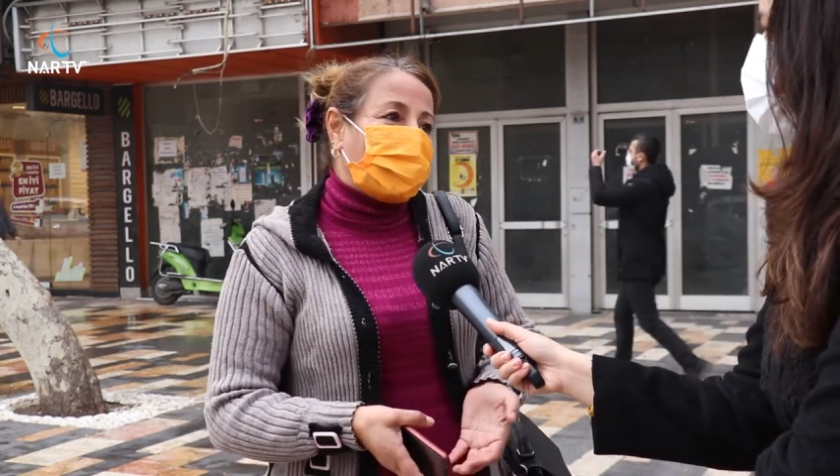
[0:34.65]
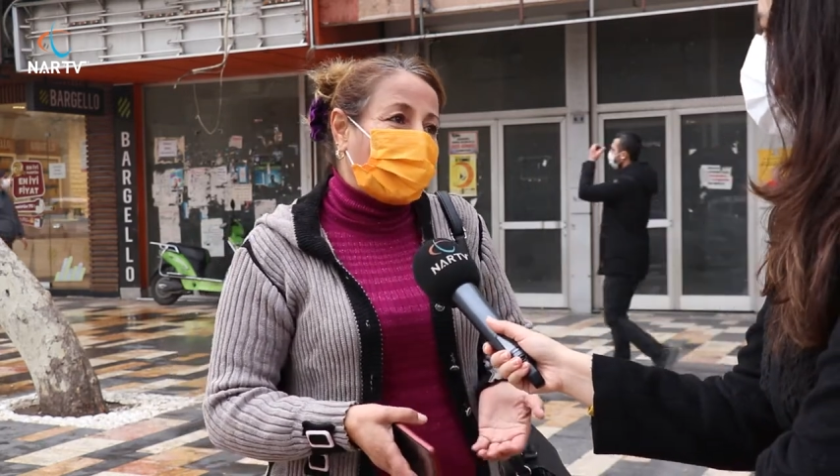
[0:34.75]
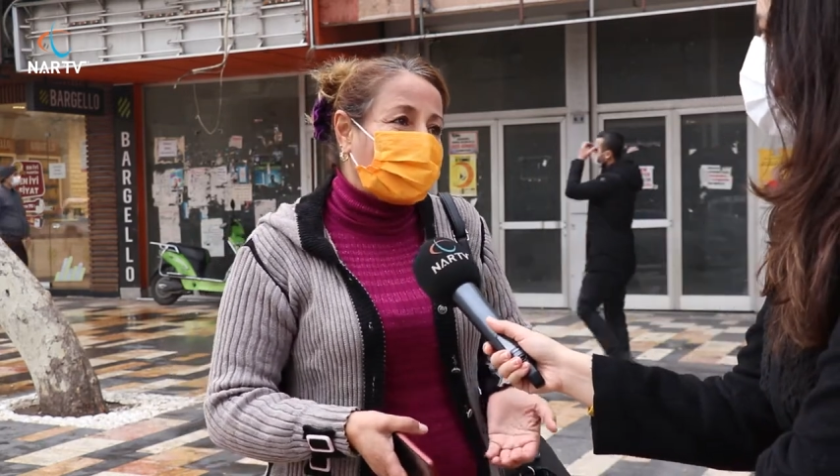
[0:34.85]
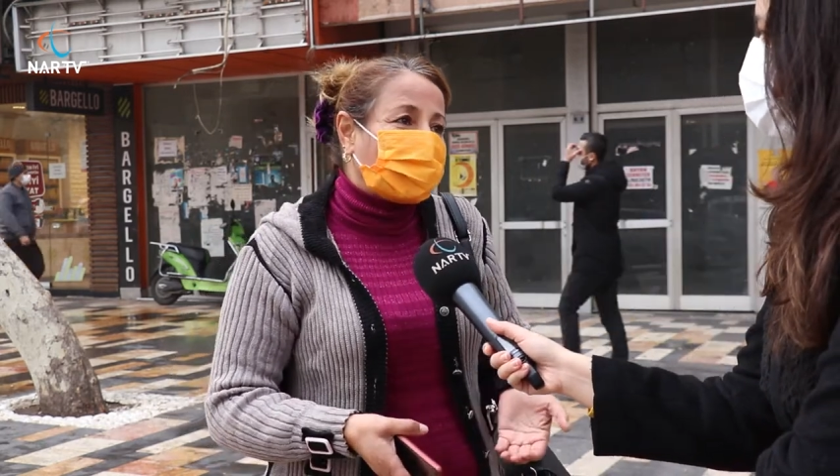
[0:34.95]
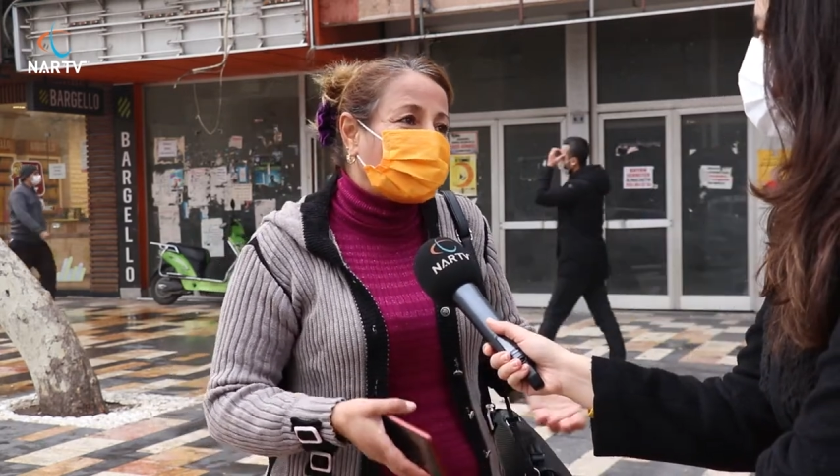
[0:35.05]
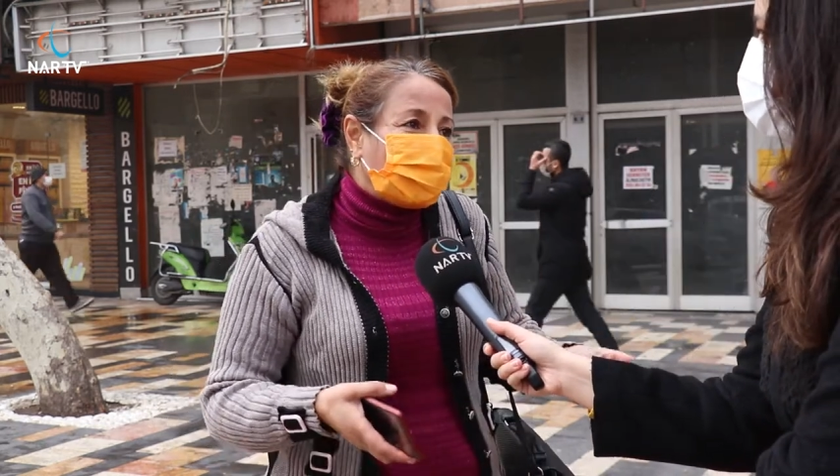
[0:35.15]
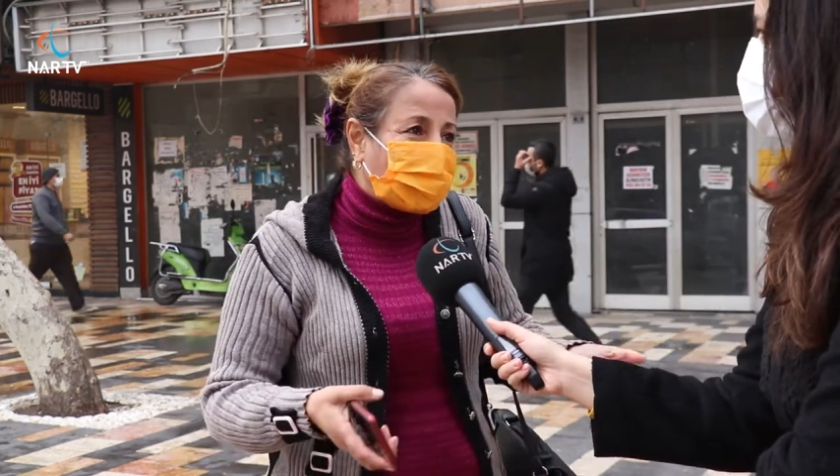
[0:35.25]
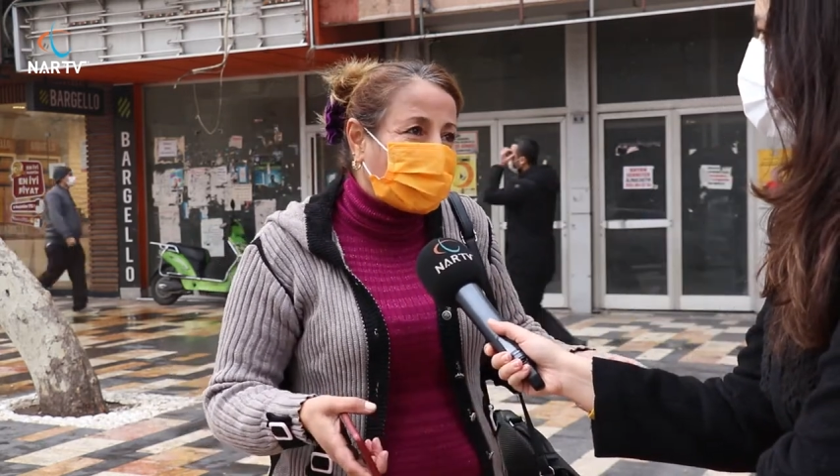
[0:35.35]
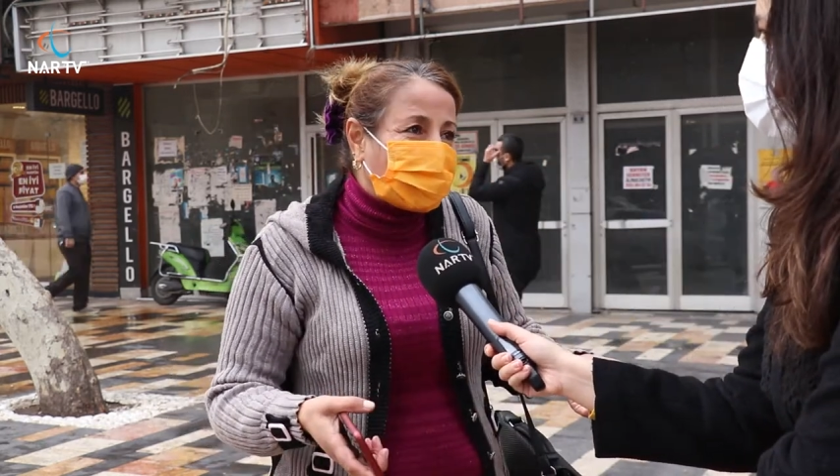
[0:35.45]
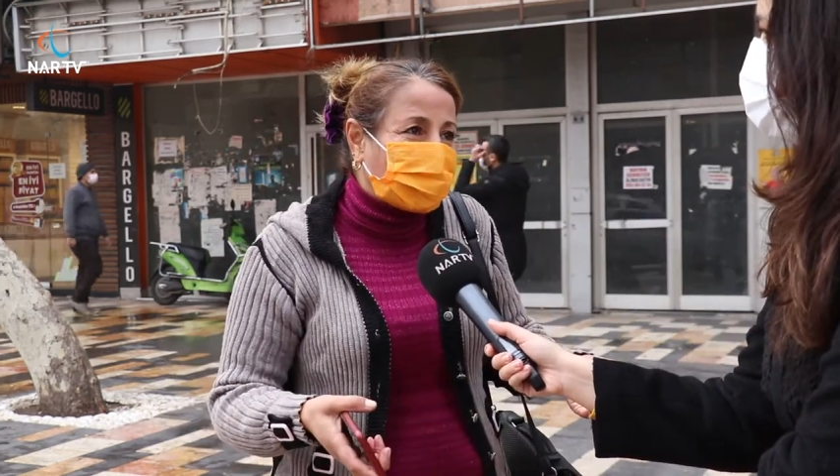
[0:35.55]
Eşi
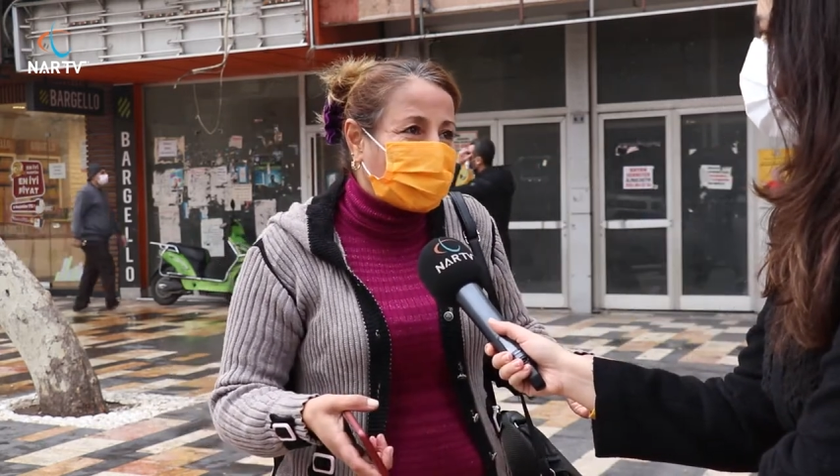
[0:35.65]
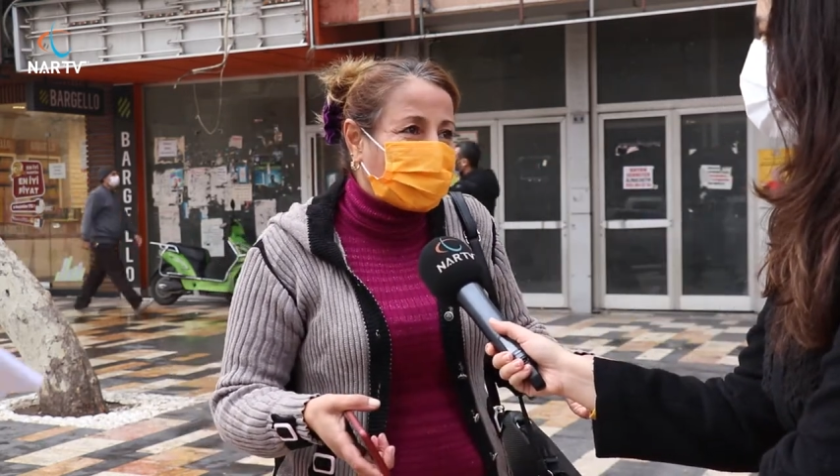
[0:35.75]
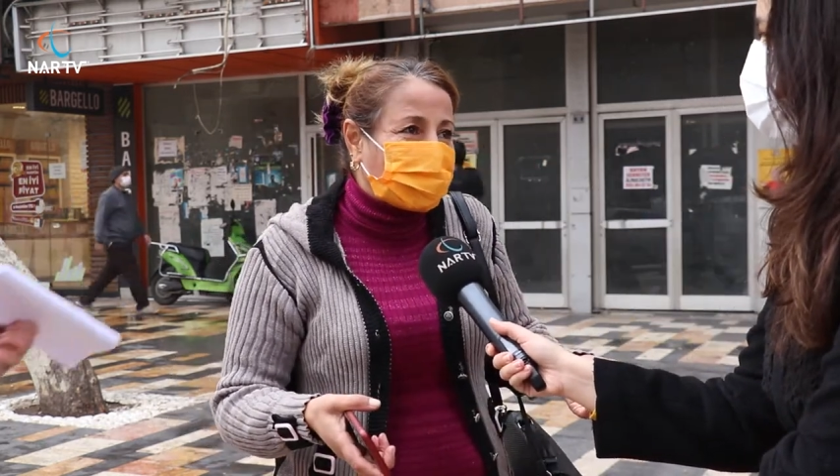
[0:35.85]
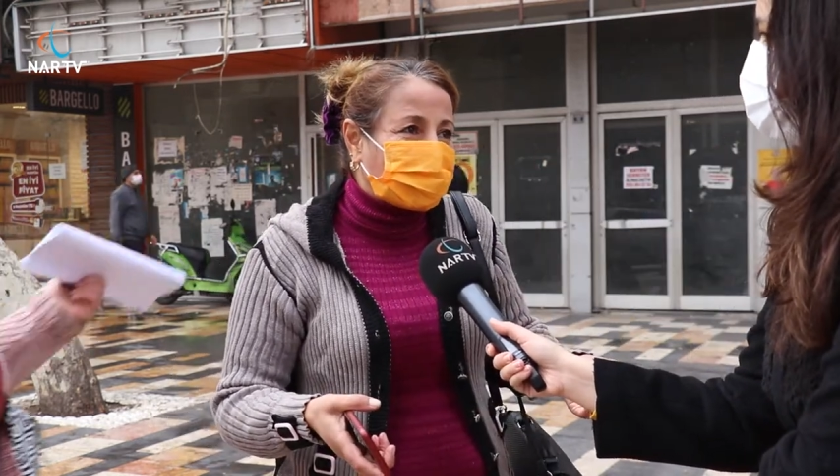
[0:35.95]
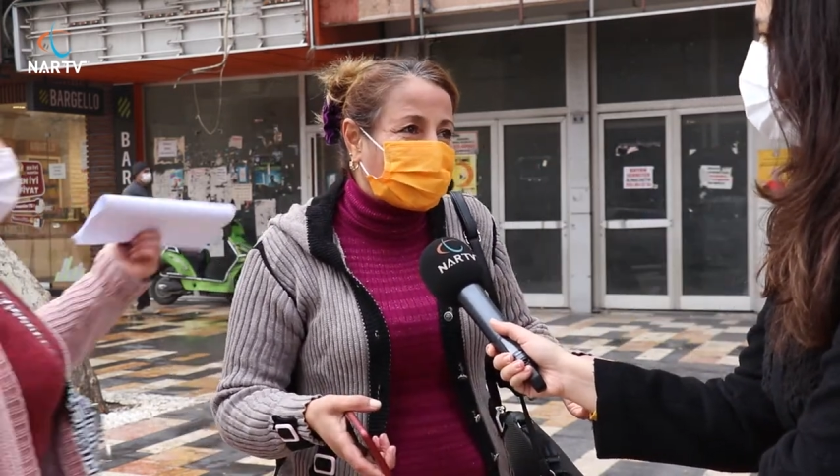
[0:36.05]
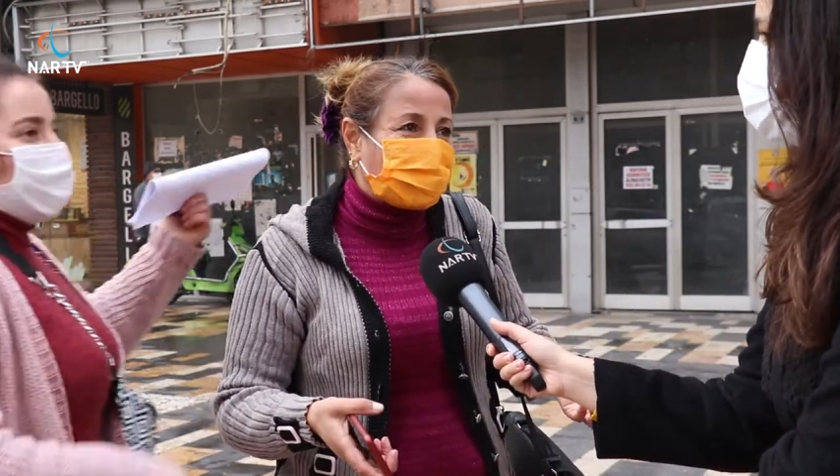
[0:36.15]
dünya güzeli de olsa.